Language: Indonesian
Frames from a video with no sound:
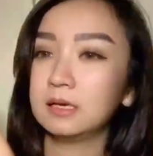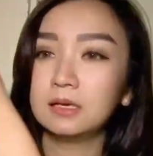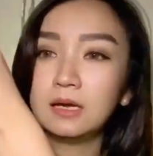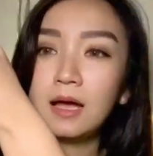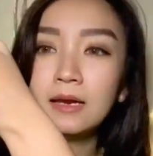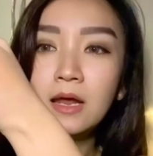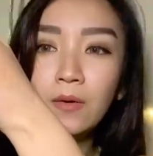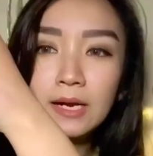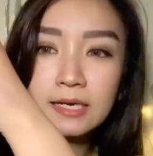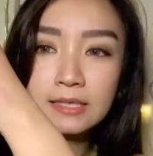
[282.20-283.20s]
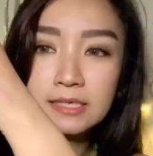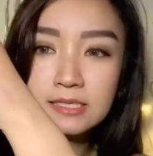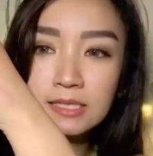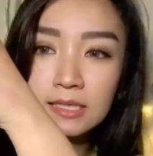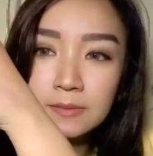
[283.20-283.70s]
ada warnanya
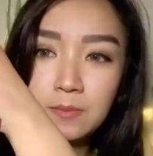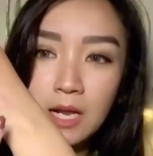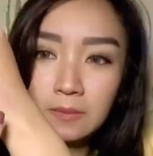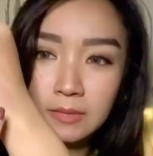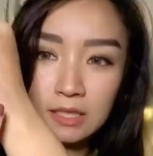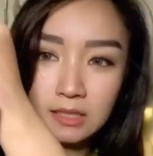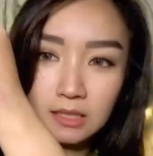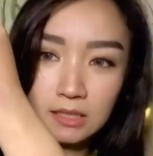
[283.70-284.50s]
si lip balmnya nih